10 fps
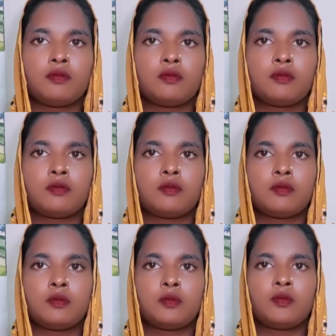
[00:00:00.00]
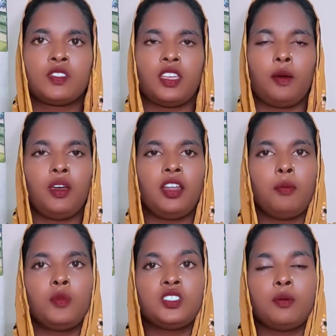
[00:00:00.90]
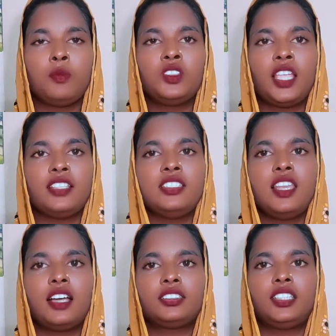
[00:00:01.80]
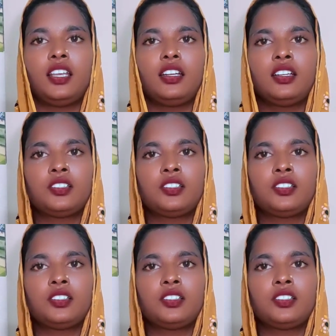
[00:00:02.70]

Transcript: আপনার নাম কি আমার নাম মোসাম্মদ তানজিলা আক্তার